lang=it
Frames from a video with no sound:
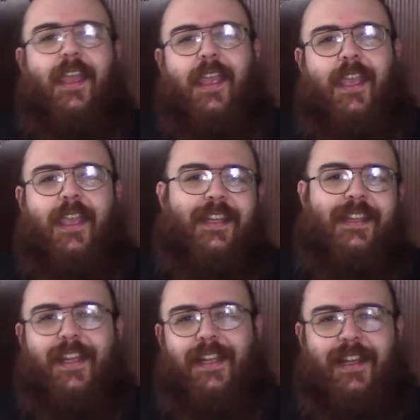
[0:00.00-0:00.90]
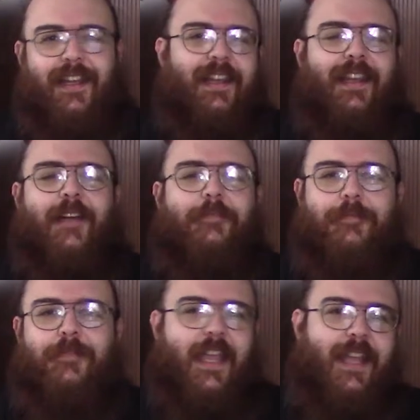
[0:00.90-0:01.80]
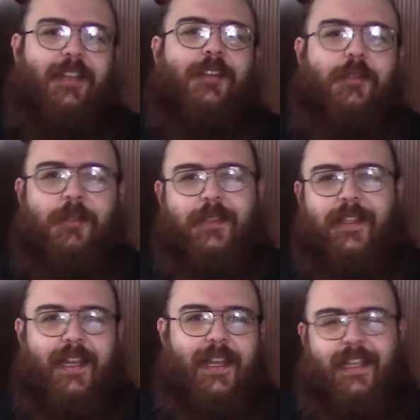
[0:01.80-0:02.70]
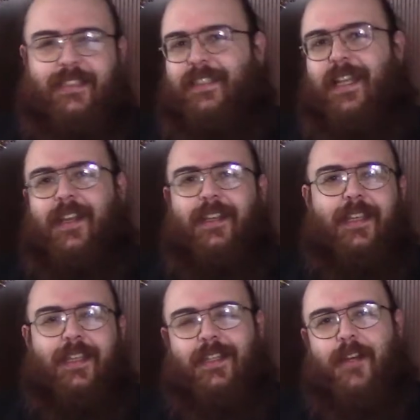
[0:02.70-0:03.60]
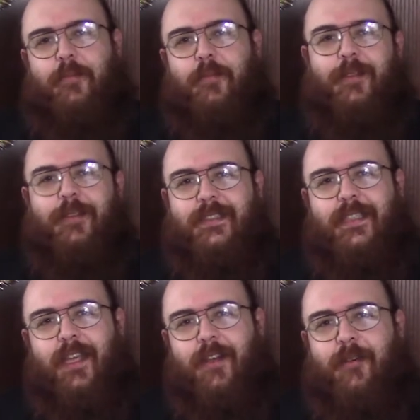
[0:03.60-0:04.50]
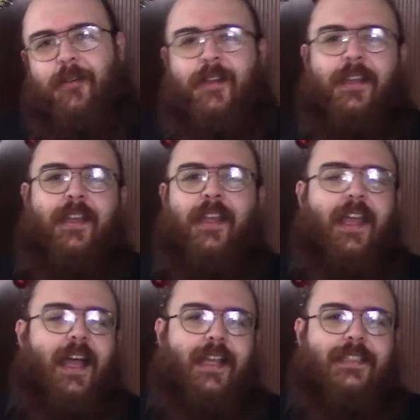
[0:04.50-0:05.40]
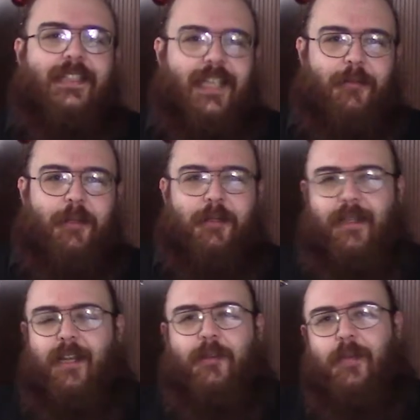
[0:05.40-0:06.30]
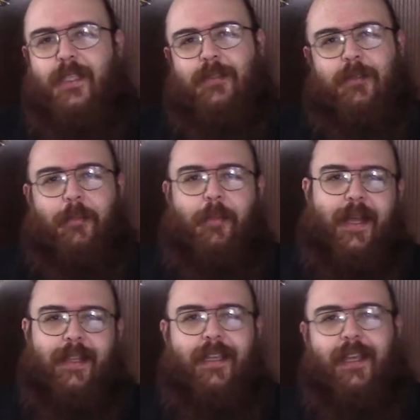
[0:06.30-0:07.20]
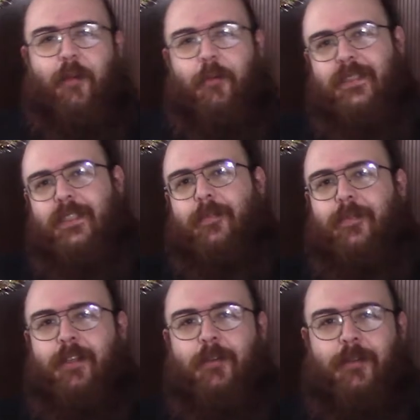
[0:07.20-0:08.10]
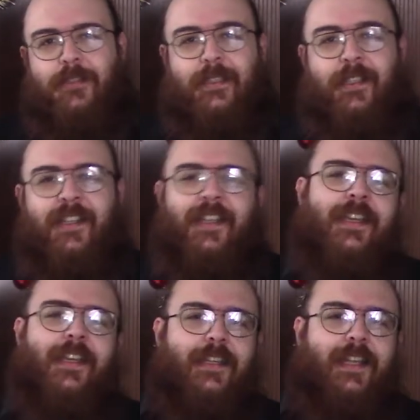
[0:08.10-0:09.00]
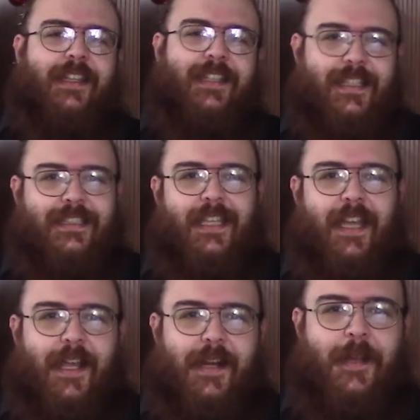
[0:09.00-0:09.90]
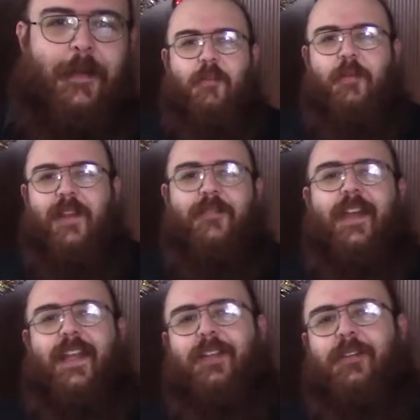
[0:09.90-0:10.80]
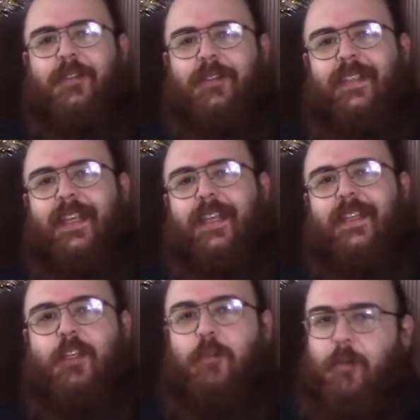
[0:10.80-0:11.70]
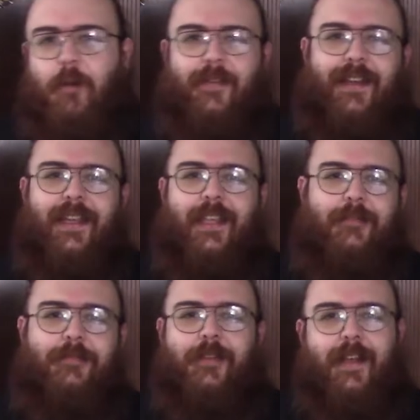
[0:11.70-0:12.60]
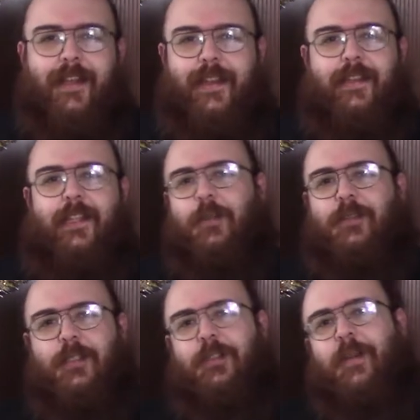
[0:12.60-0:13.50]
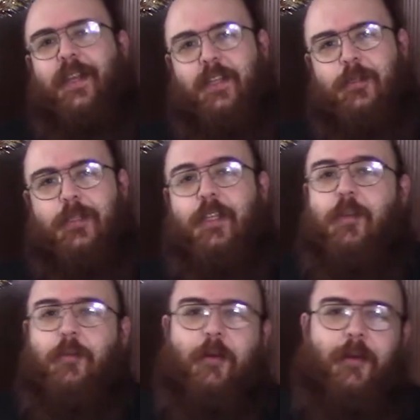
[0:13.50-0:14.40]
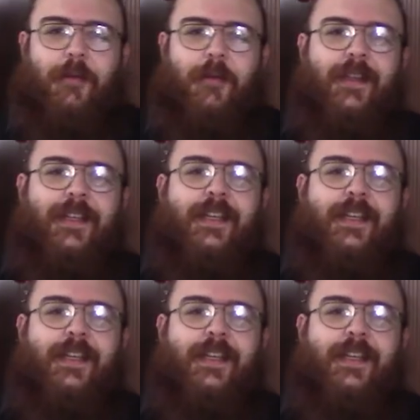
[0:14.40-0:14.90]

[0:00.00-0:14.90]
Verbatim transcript: e dell'avvento dell'SRD 3.0 a seguito dell'acquisto da parte della Wizard of the Coast della TSR. Quell'evento diede nuova linfa all'intero settore dei giochi di ruolo,